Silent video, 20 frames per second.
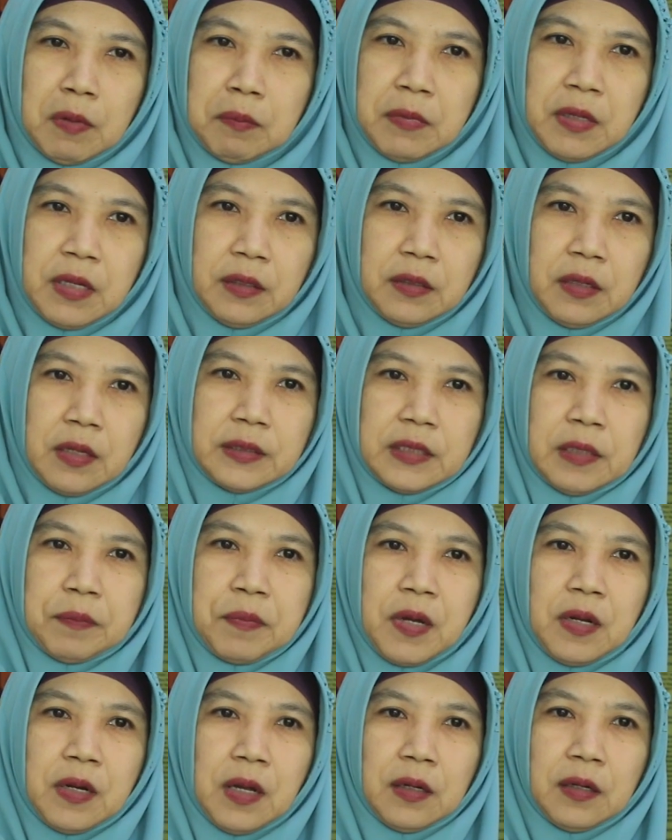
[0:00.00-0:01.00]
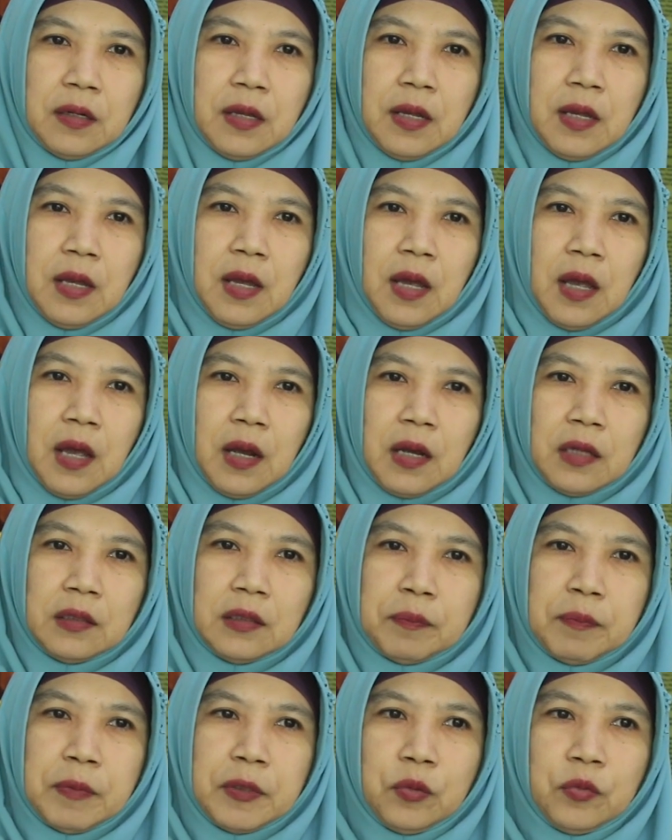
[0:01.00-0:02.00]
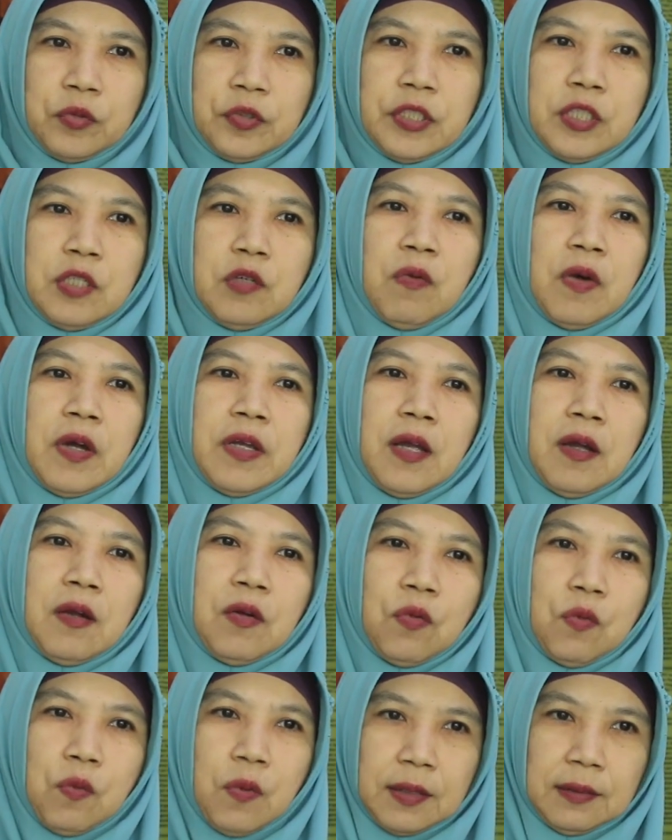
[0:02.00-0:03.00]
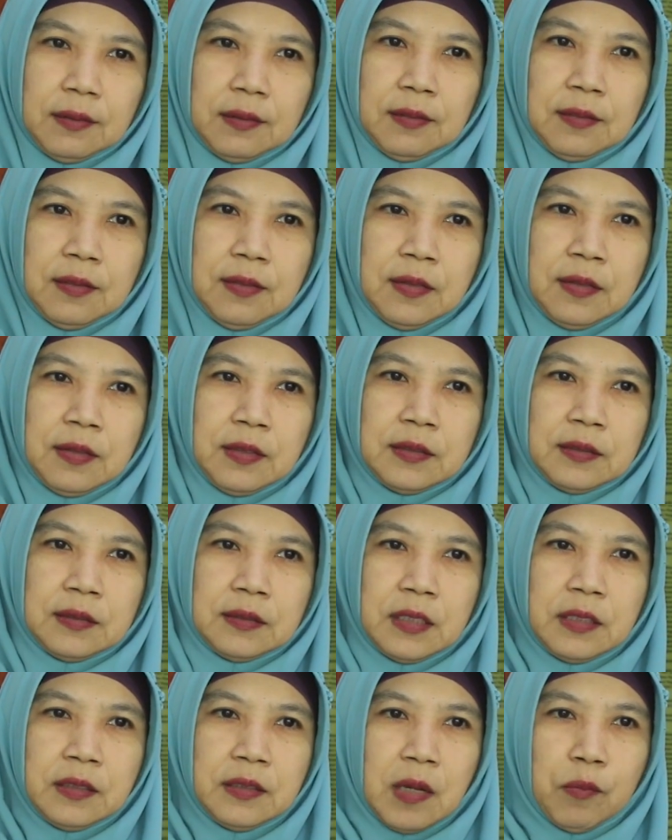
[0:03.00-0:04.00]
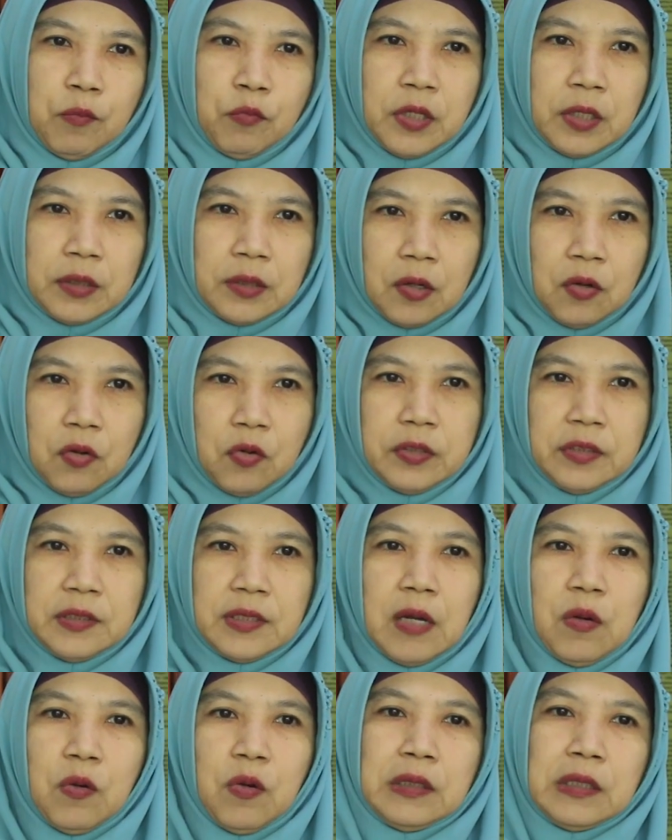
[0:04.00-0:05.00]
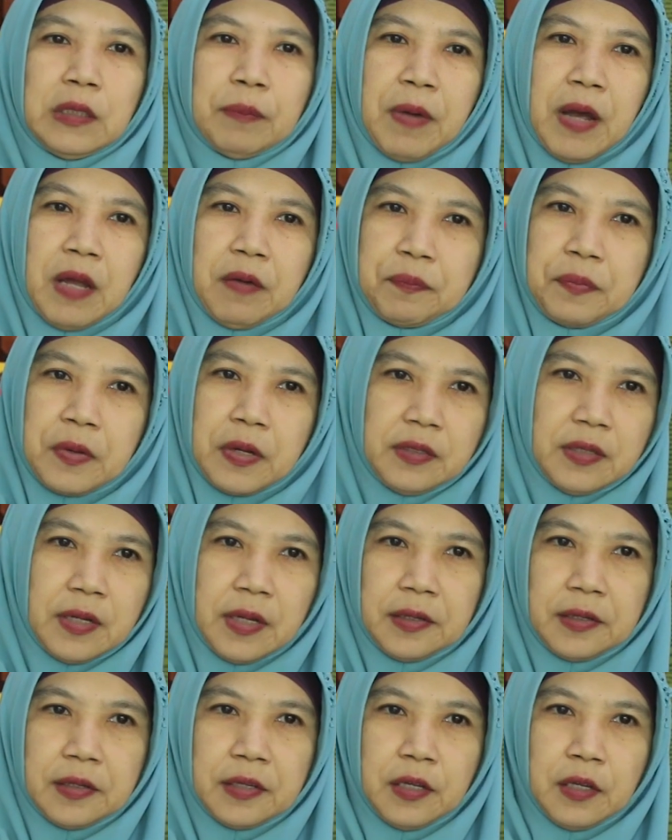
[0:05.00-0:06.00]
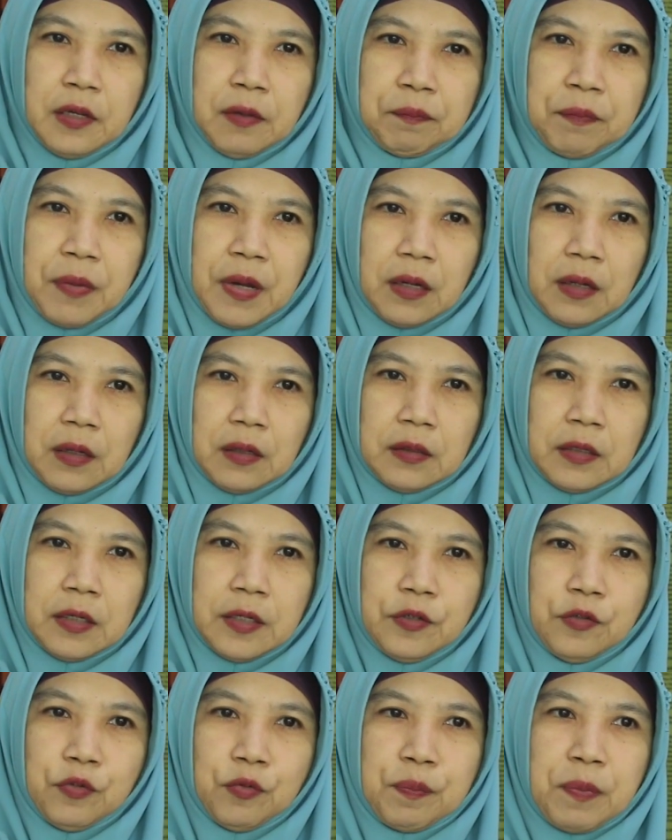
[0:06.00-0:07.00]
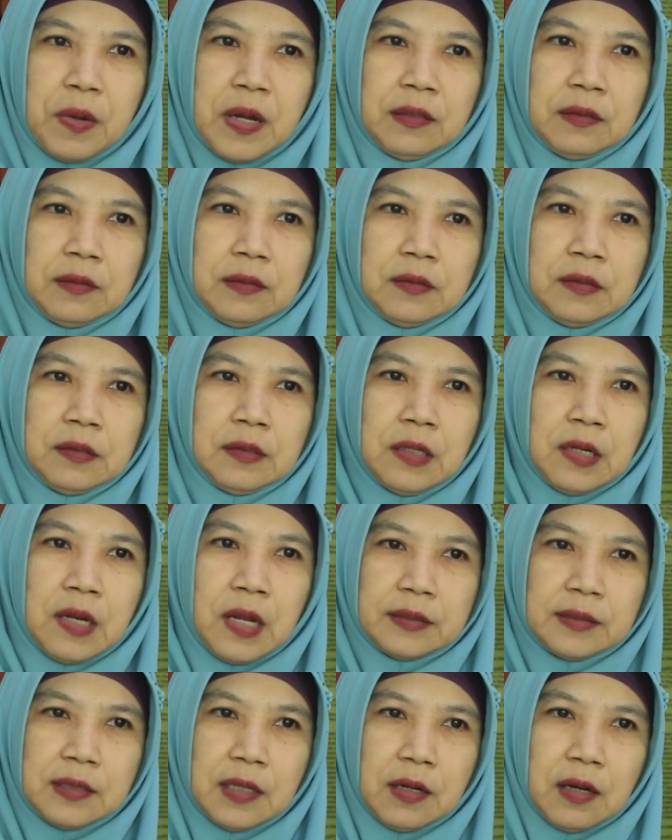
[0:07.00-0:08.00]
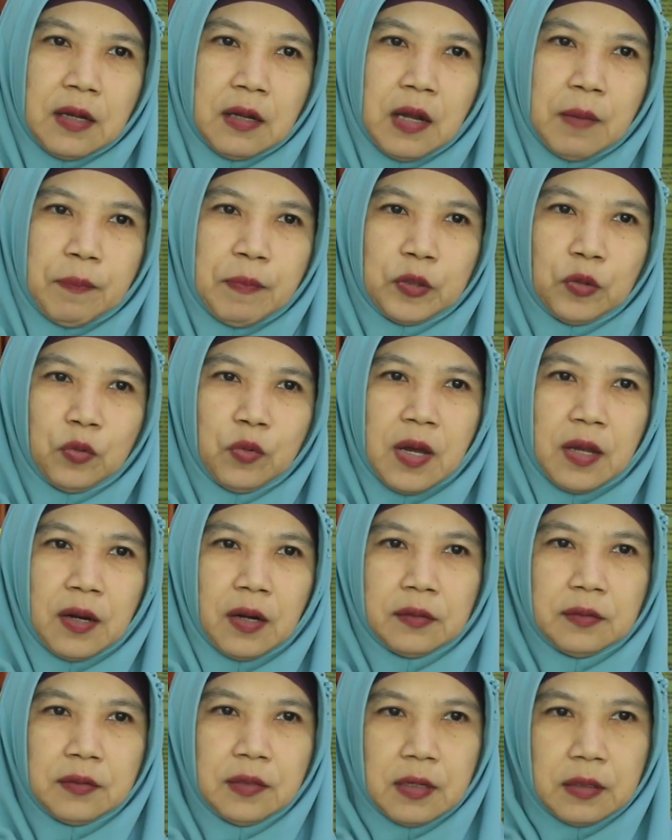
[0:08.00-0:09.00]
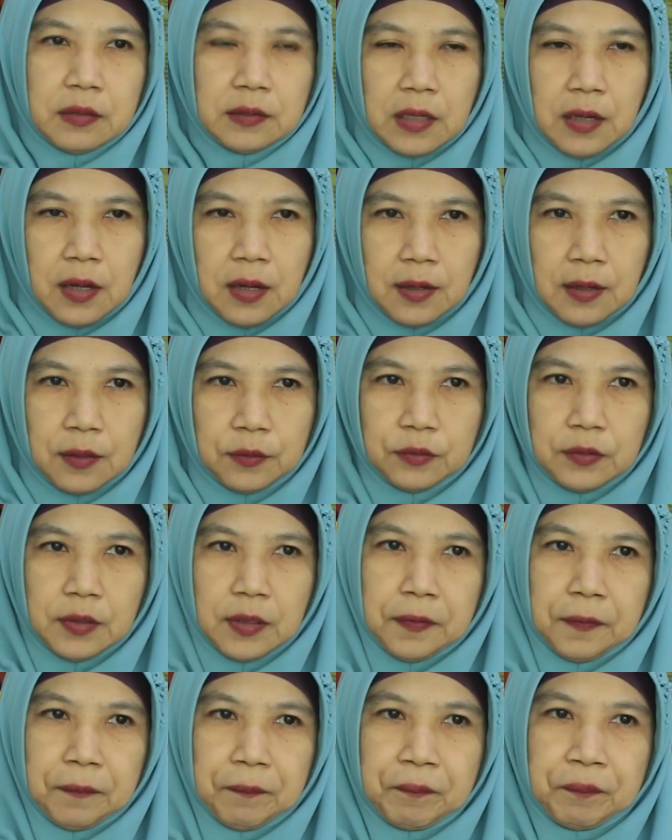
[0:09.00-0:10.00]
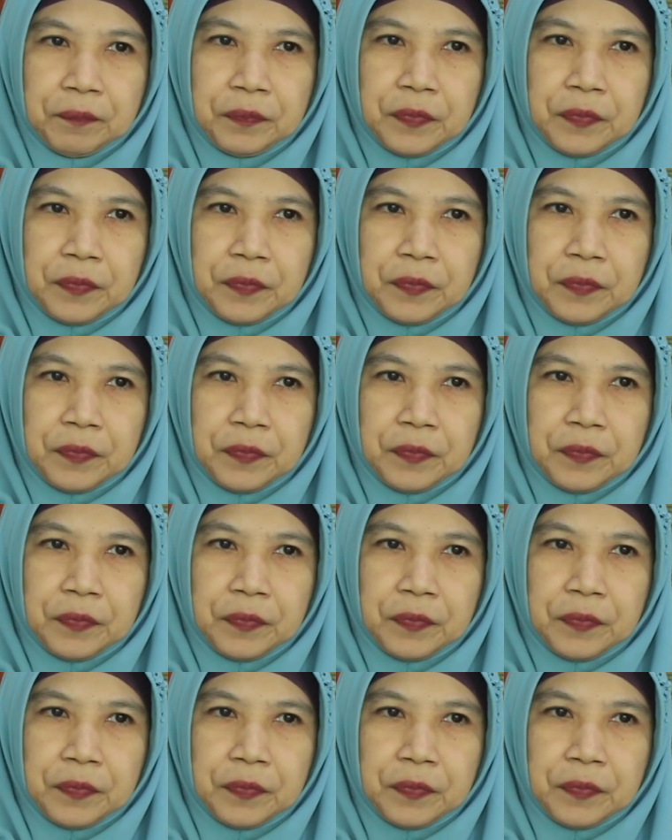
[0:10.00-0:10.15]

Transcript: memiliki kesabaran, akan terbentuk jiwa yang kuat, tidak mudah terguncang oleh terpaan badai, bak kehidupan laksana kebatu karang di tengah lautan.